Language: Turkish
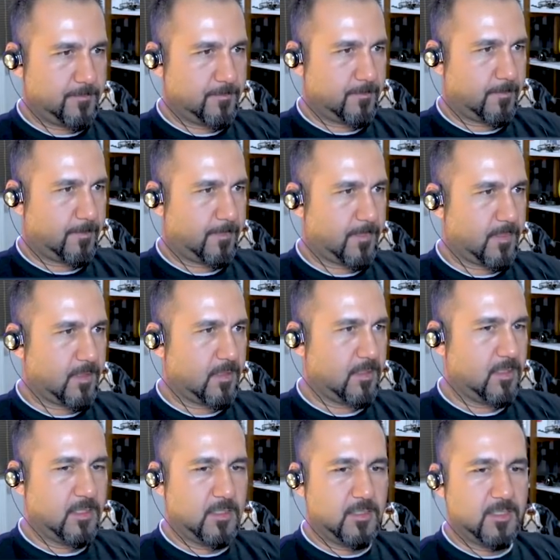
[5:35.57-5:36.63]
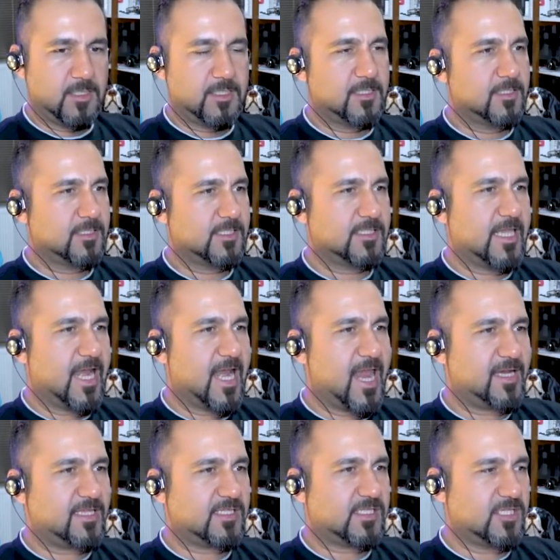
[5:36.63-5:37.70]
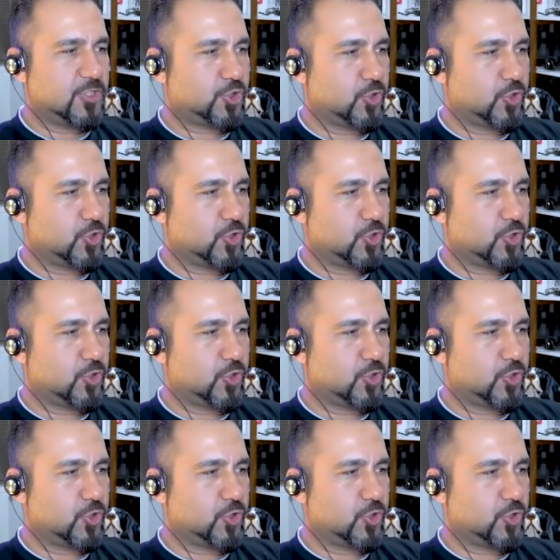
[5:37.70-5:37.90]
Yaman. Siz nerelerdesiniz Nerede?